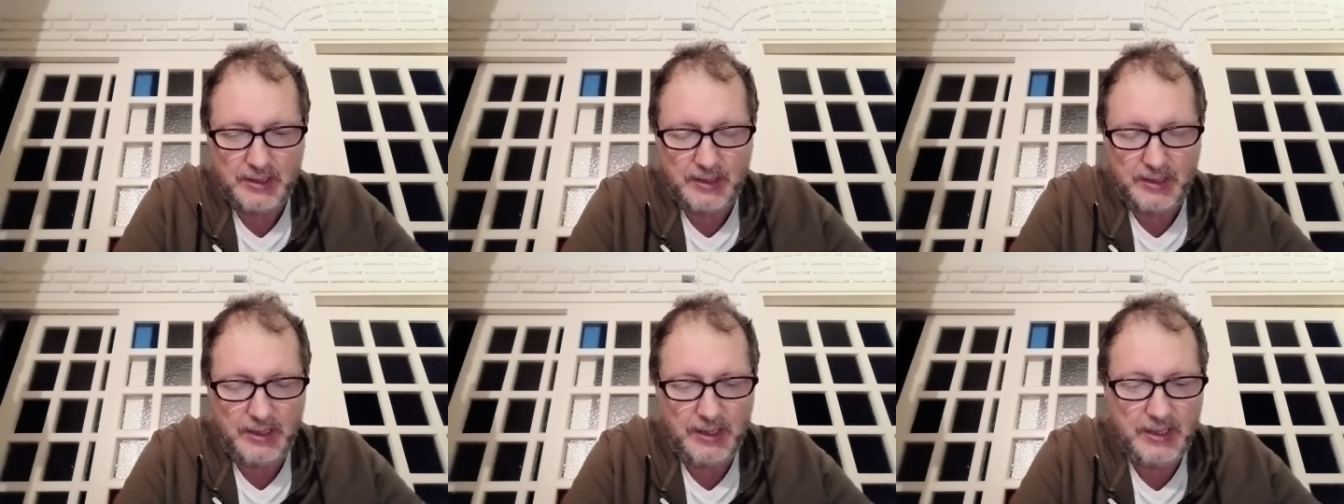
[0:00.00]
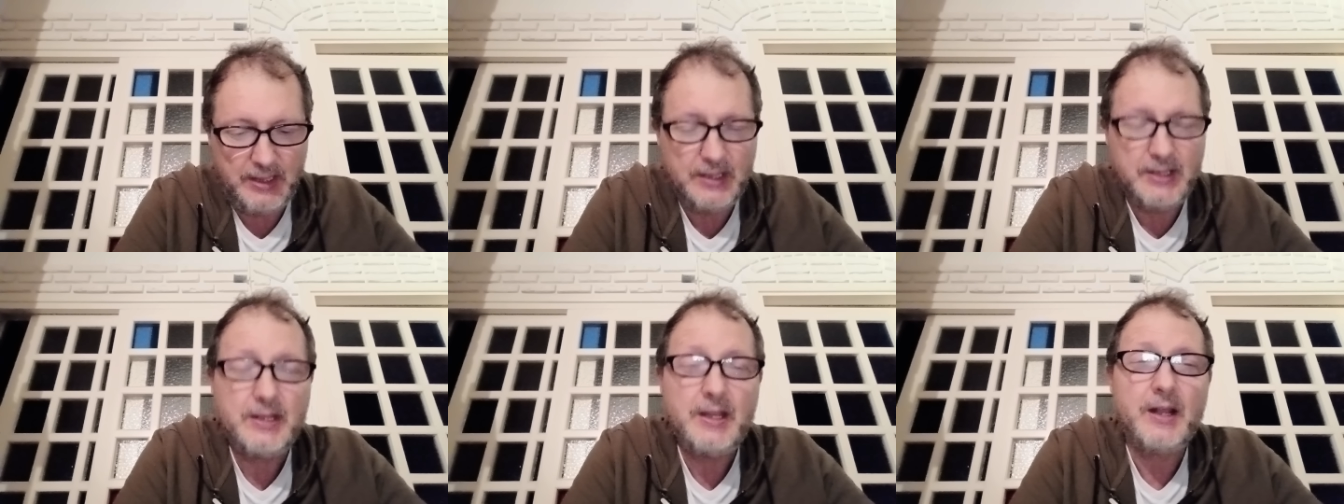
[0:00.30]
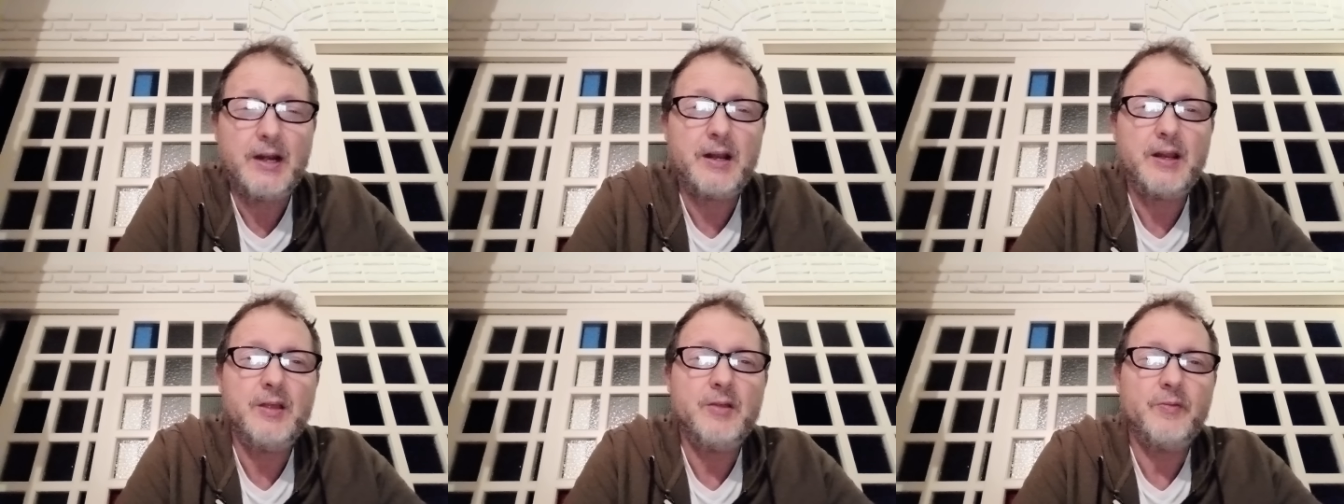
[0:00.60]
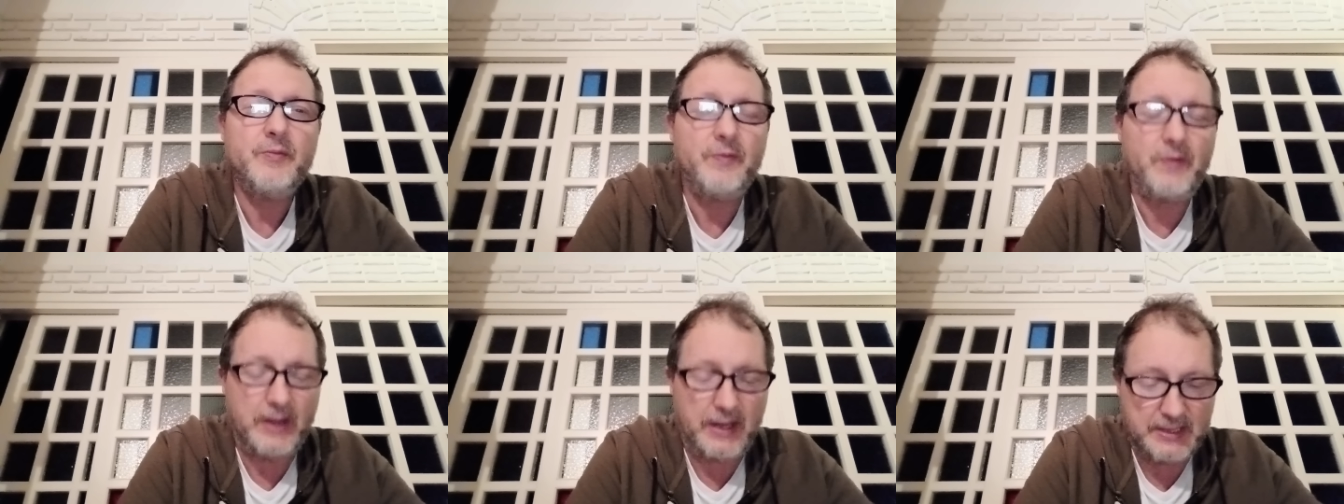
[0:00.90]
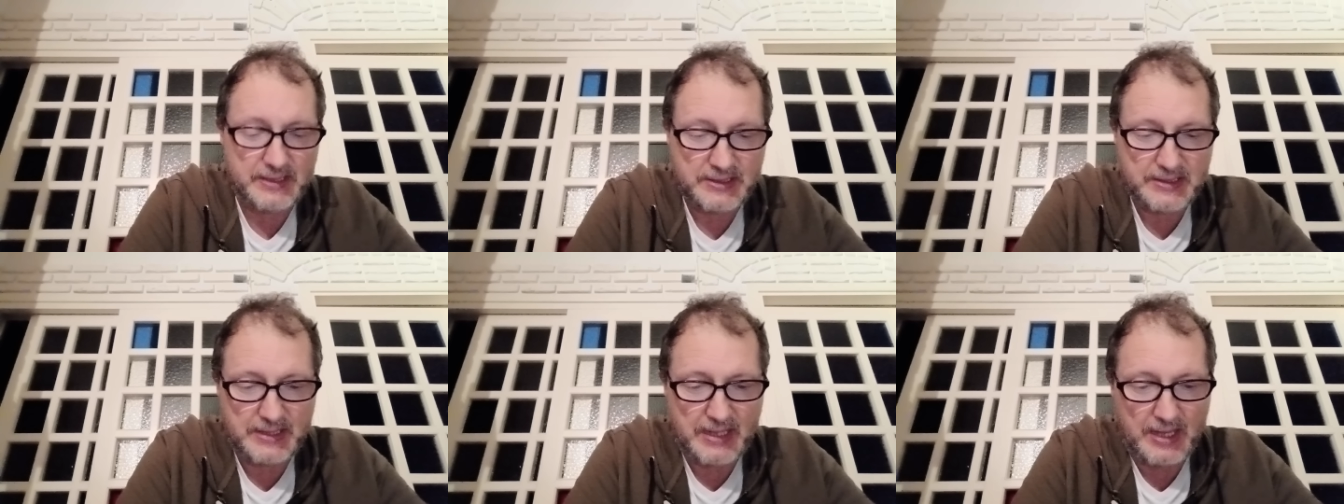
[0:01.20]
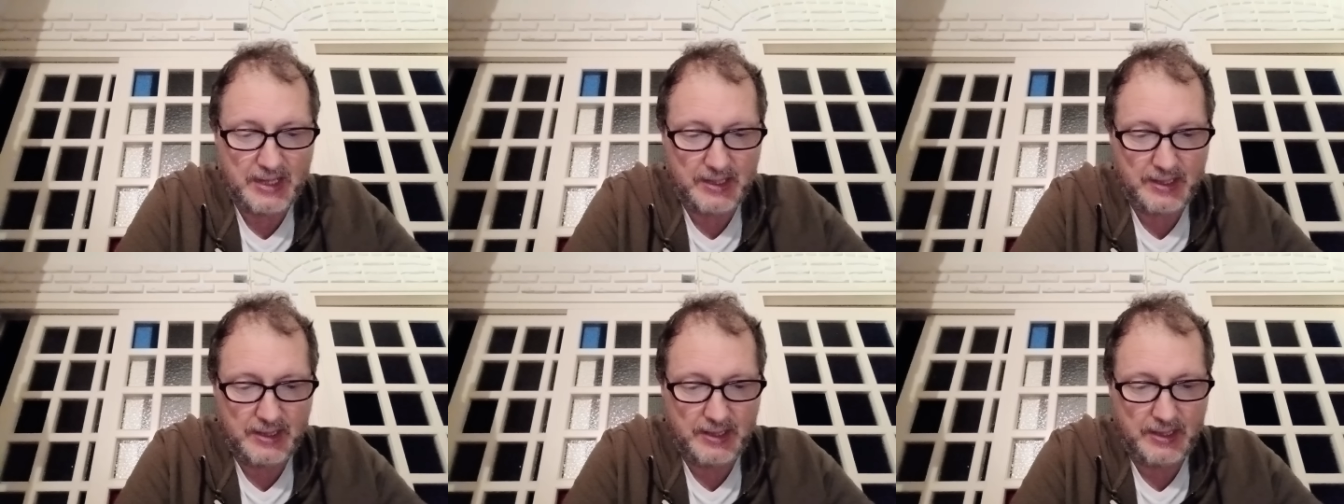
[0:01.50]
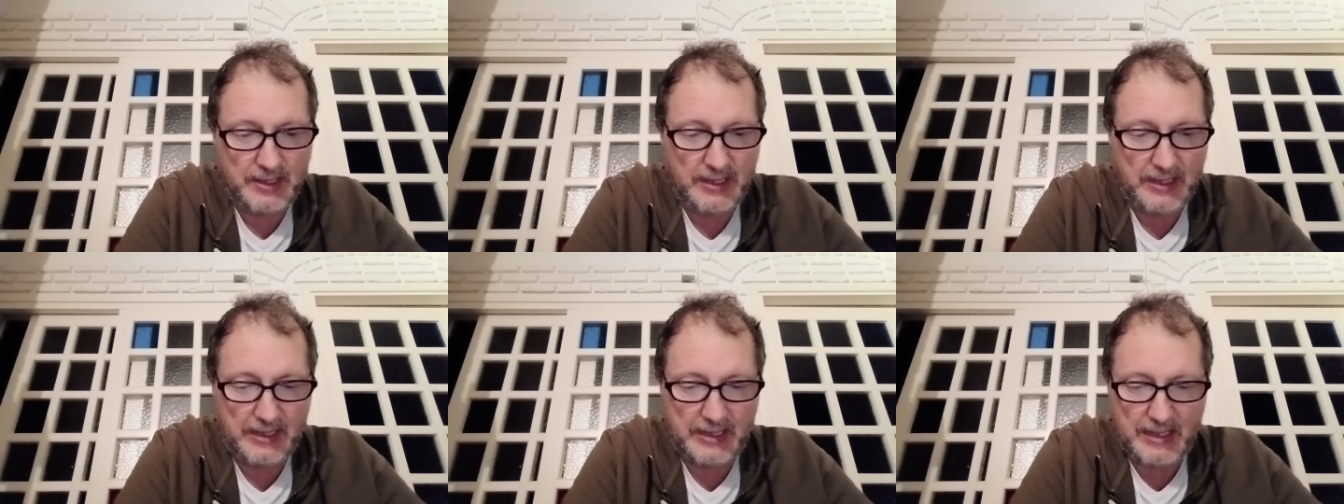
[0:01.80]
Inter, festa
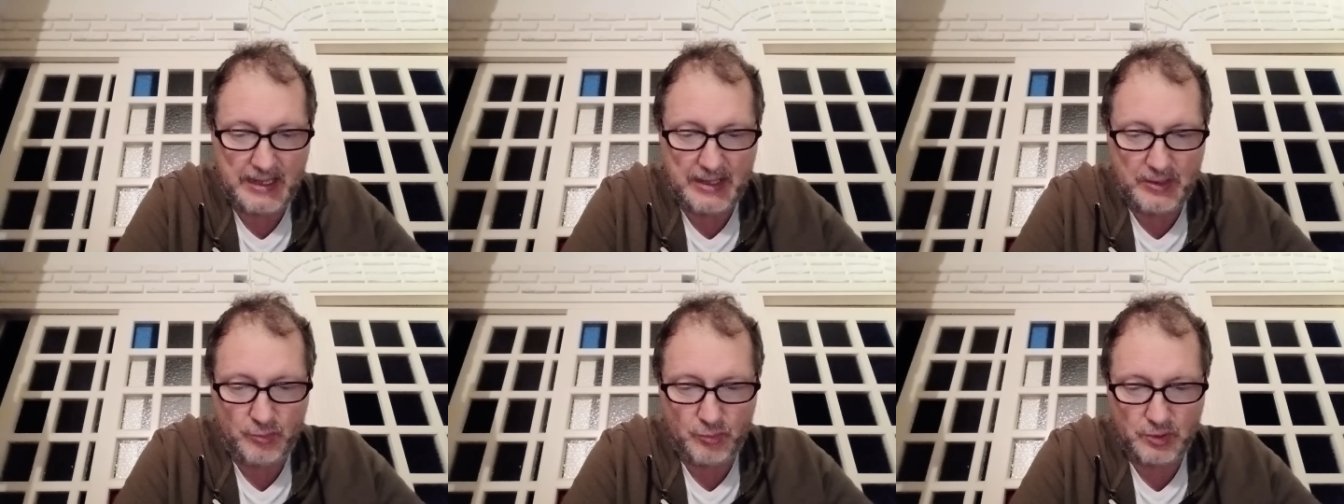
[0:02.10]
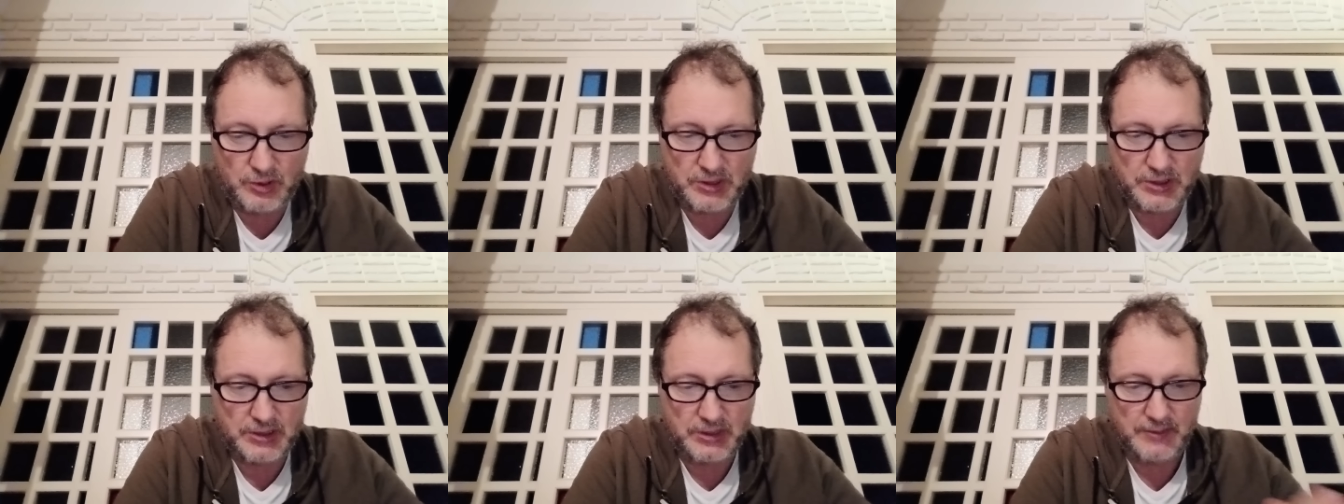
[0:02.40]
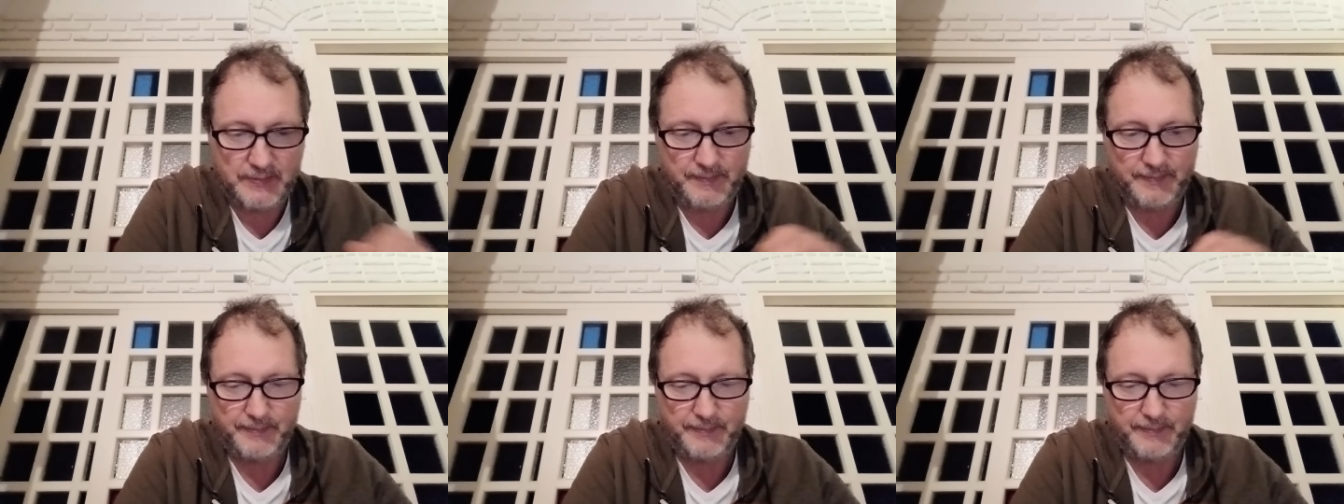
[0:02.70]
e caos.